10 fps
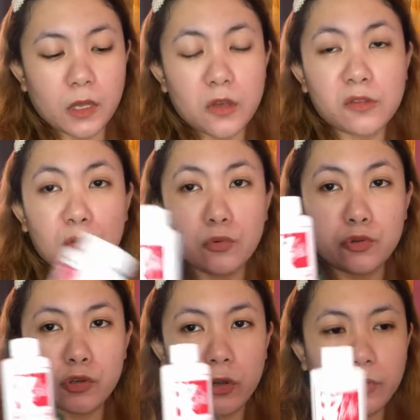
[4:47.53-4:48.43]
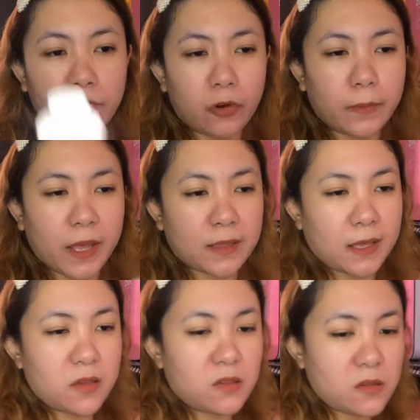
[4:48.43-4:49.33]
Solution from
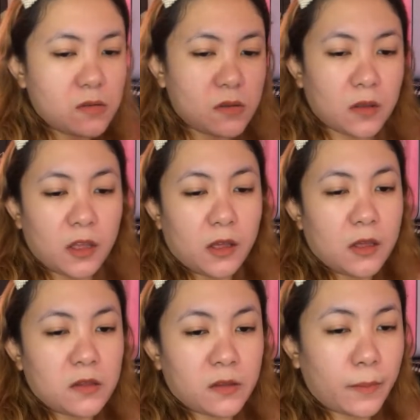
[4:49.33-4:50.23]
Etas. Sa